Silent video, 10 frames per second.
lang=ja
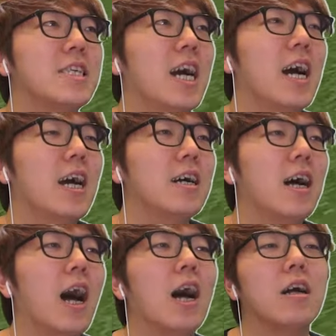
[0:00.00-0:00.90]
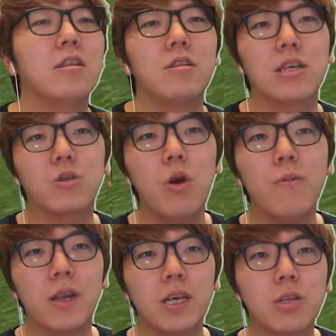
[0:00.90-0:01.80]
じゃああでそうい
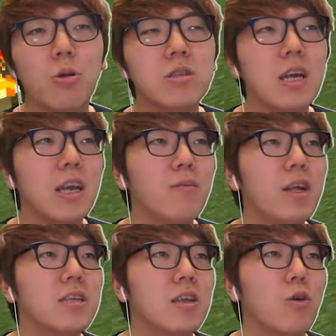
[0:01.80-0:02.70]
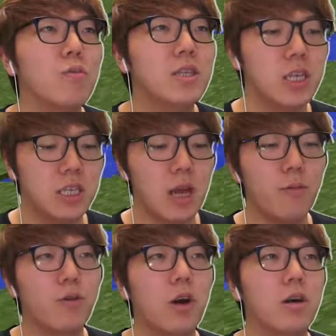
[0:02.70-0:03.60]
えばね一つだけ皆さんにお見せしたい
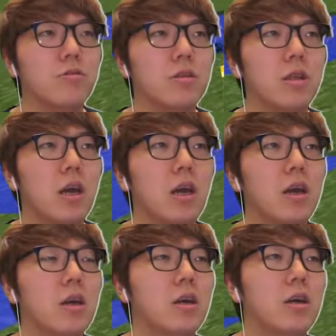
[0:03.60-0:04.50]
ものがあるんで